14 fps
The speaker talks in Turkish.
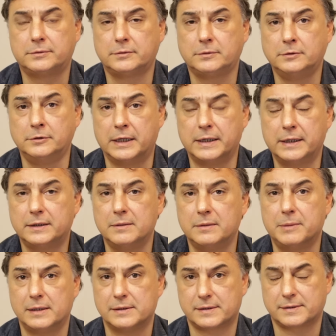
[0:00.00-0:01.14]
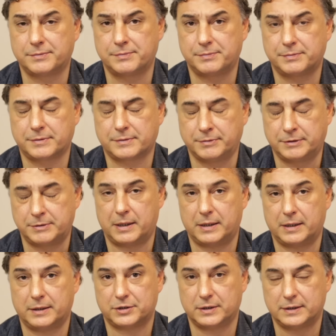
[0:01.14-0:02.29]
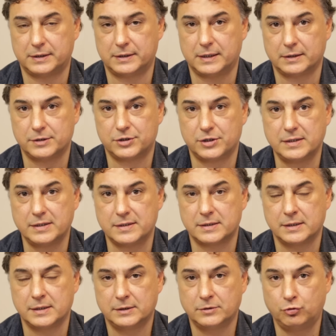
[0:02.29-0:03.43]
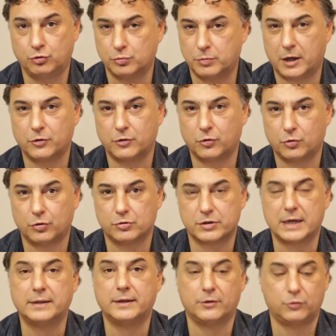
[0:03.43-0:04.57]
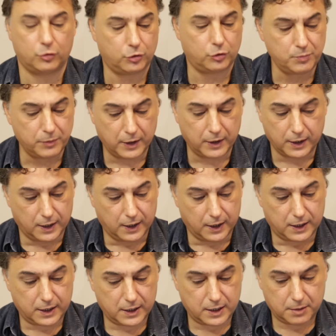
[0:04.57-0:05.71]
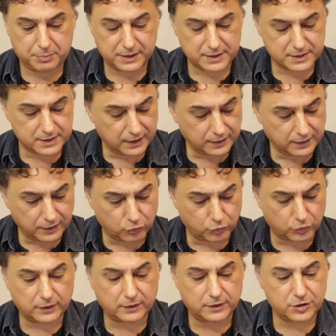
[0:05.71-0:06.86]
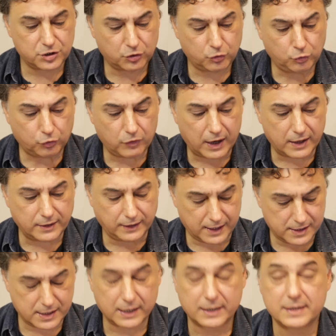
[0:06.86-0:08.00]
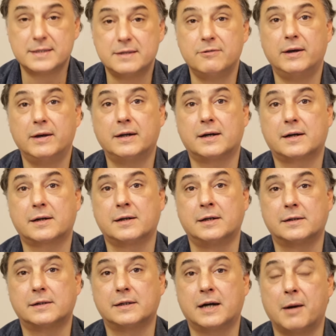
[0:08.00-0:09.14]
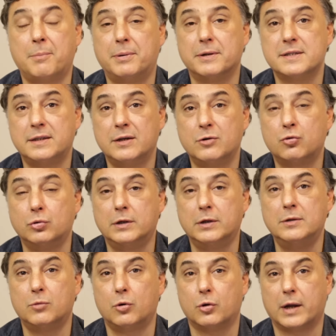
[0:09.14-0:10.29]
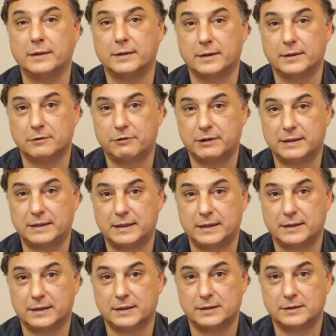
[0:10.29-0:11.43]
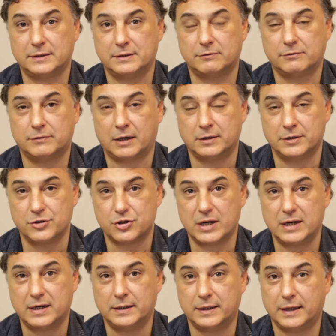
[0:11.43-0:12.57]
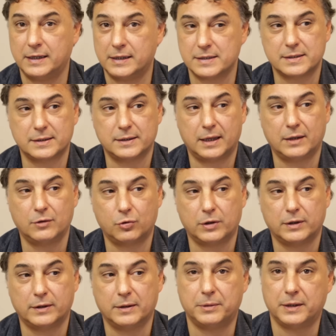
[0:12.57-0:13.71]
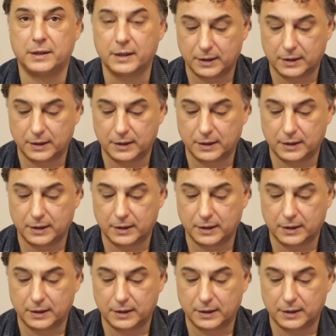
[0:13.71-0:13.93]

dayanıklı mal siparişlerini alacağız. Cuma günü zannediyorum. E, bizde de tüketici güven endeksi ve kapasite kullanım oranları verileri alınacak. Hani en azından orada bir